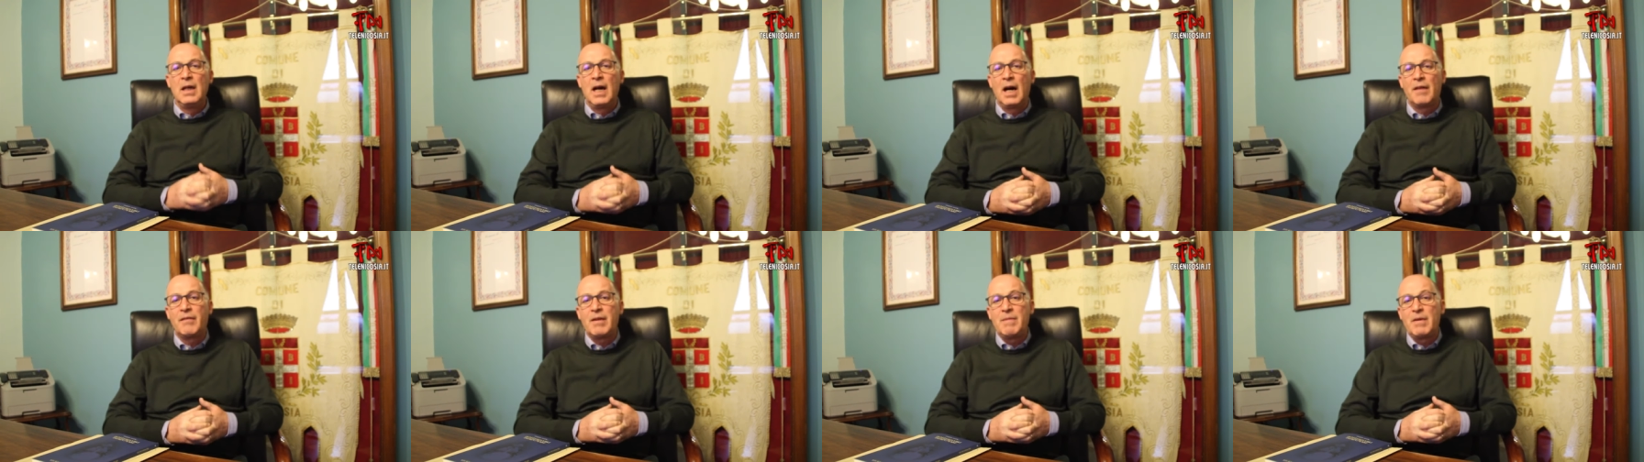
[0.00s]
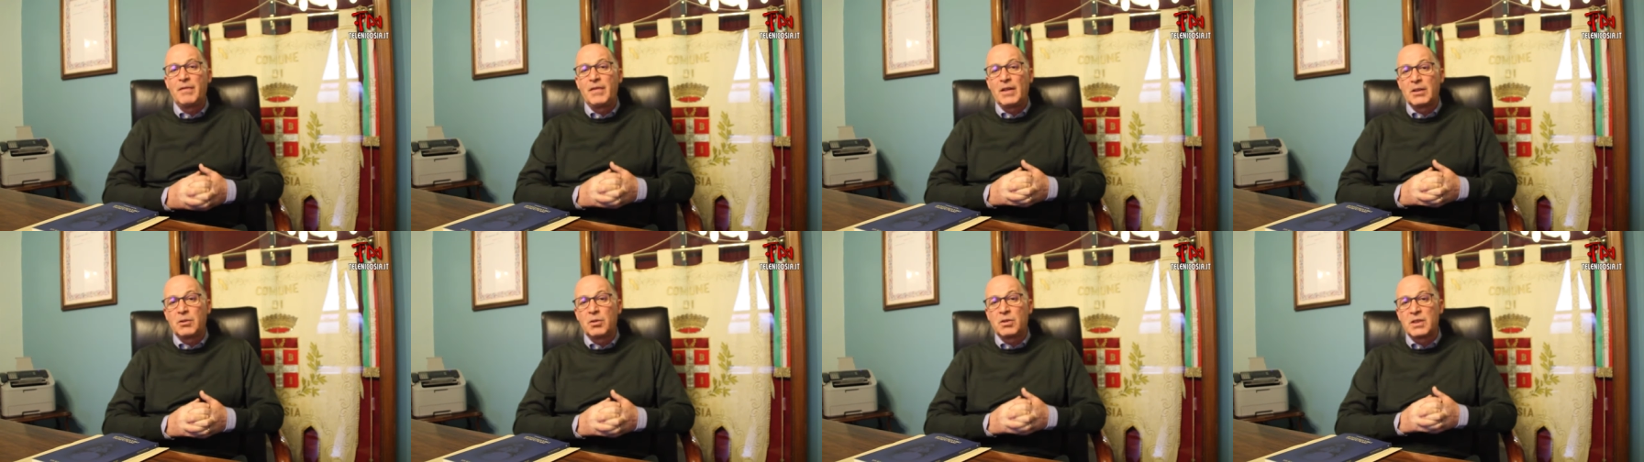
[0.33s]

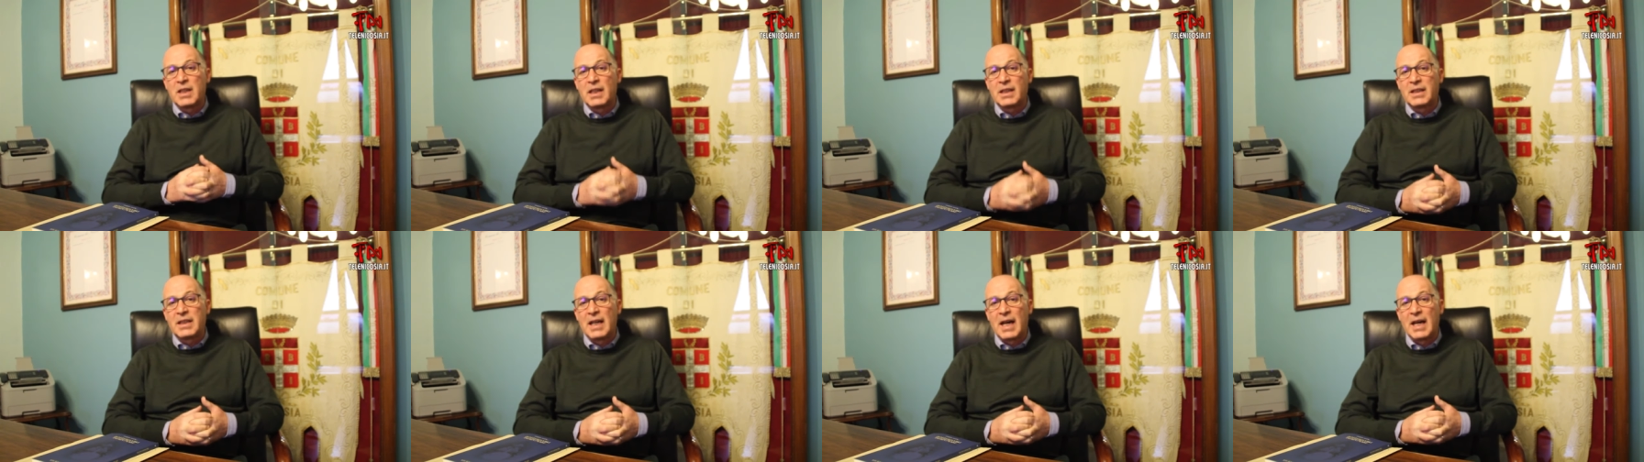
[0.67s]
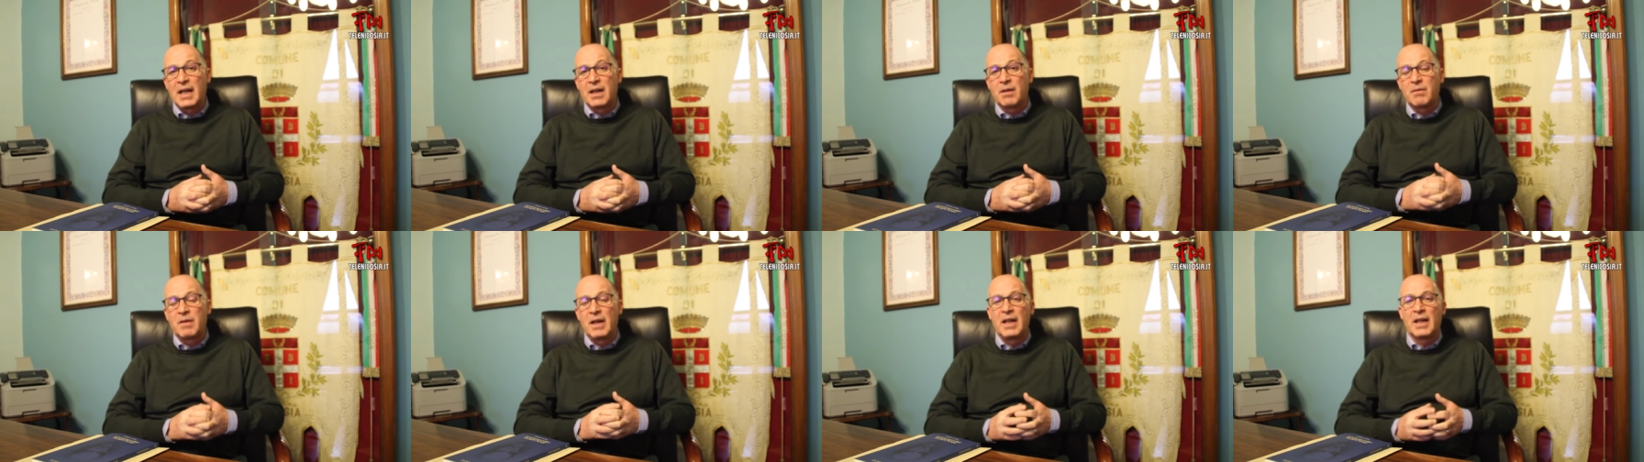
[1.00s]
avrebbe fatto
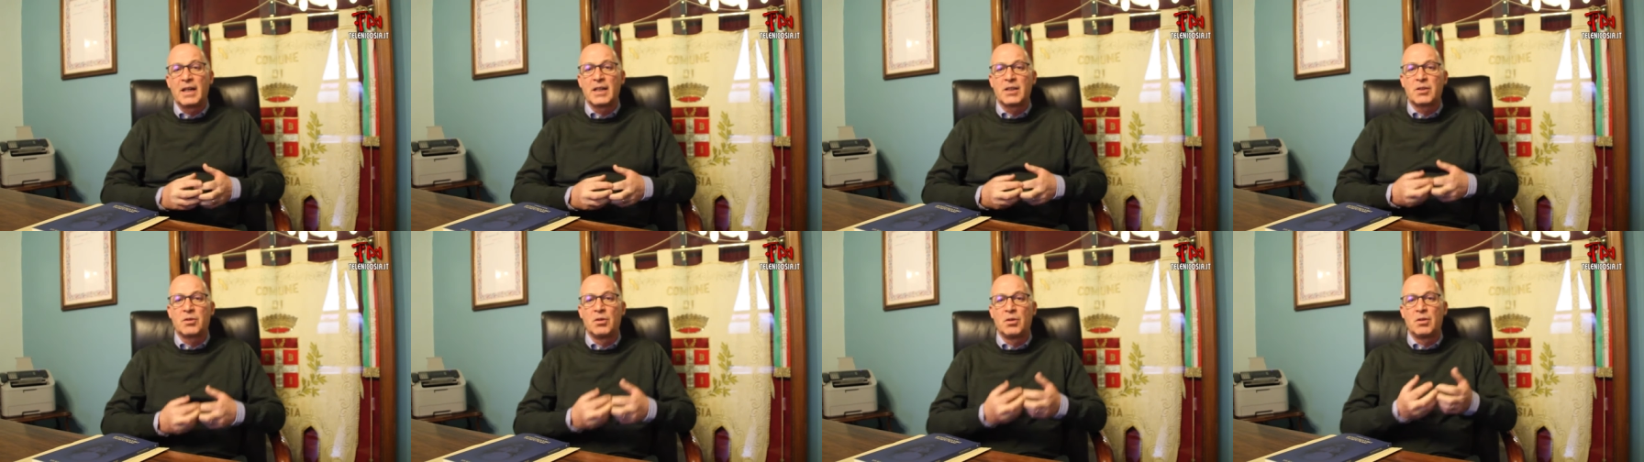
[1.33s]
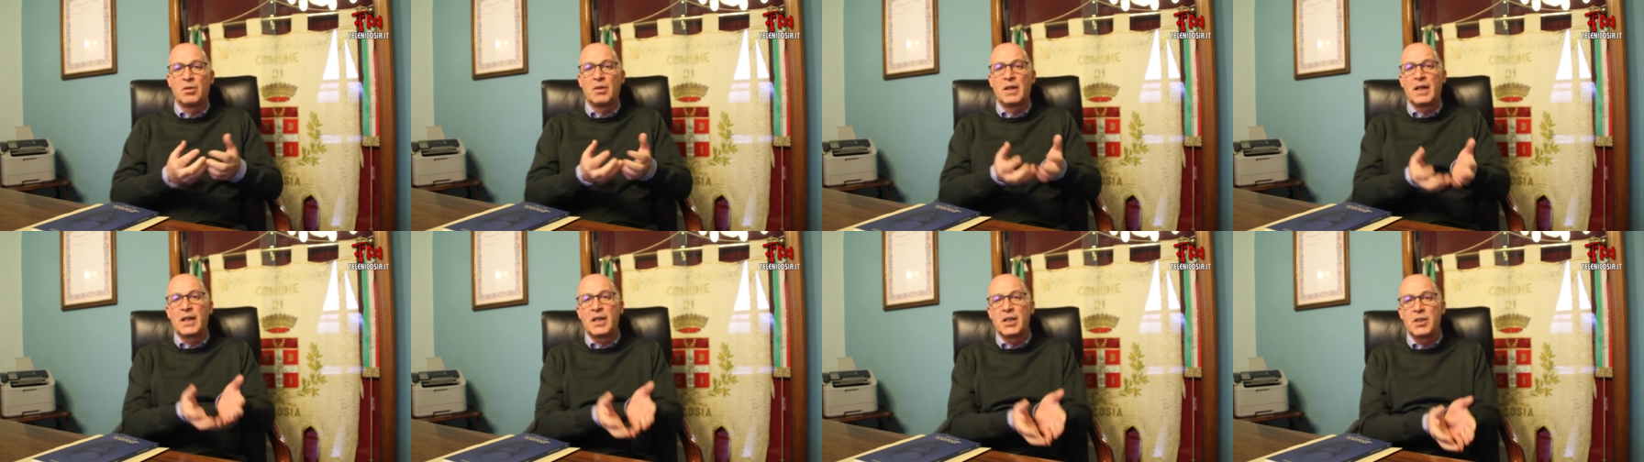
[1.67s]
saltare quelle che
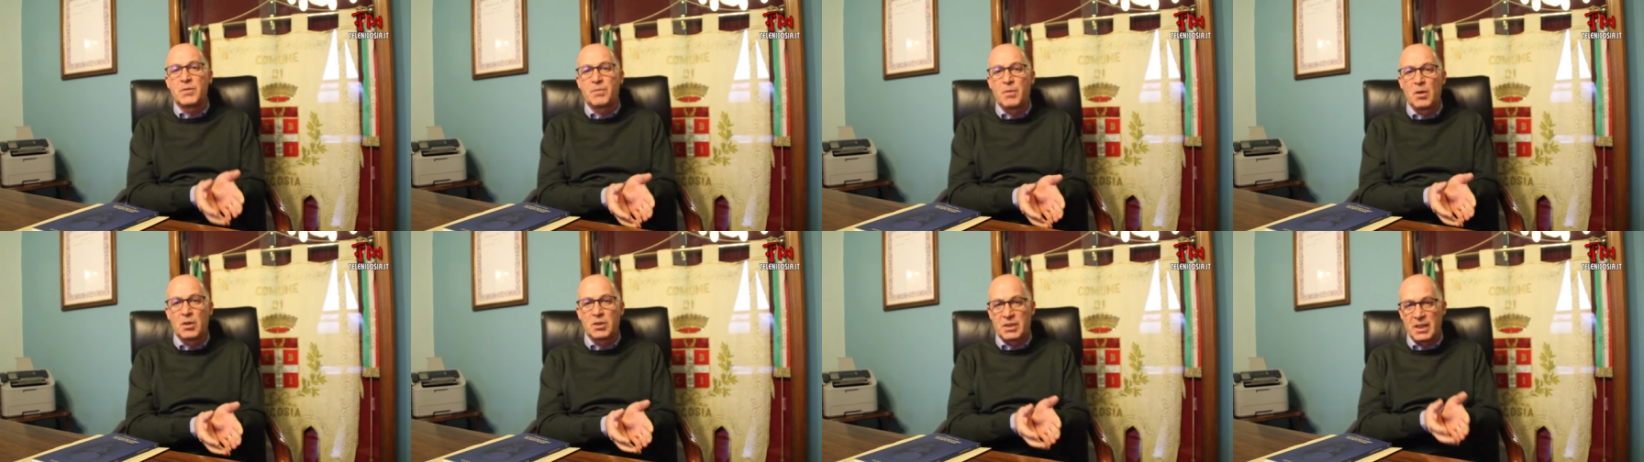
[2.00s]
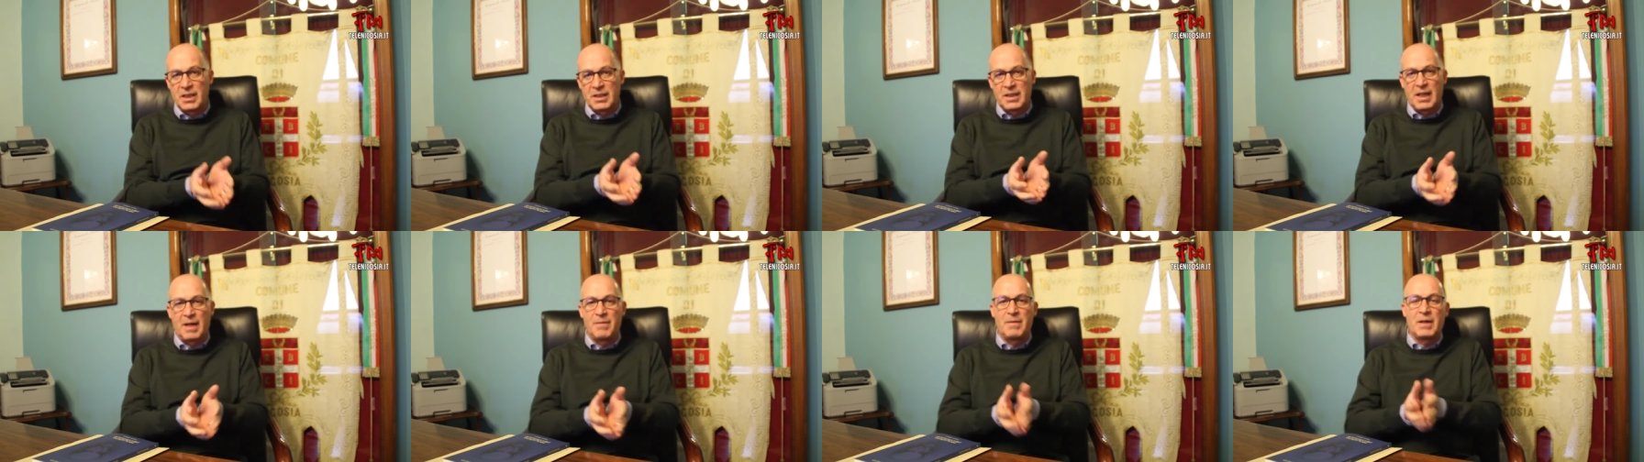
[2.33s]
sono le
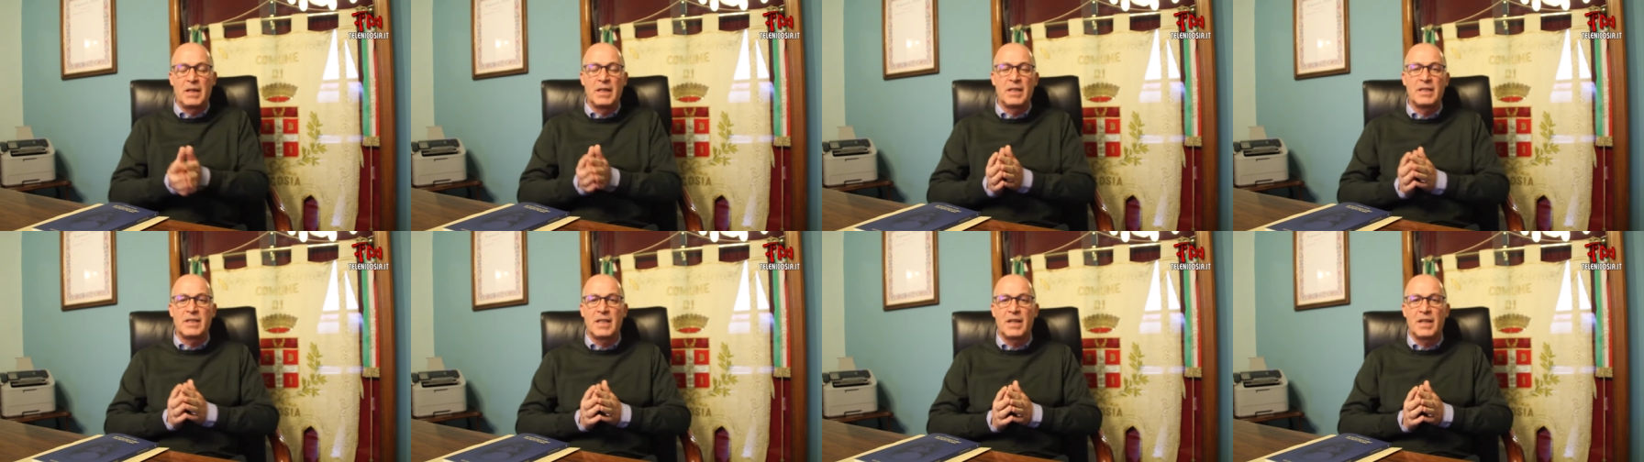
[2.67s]
risposte in termini di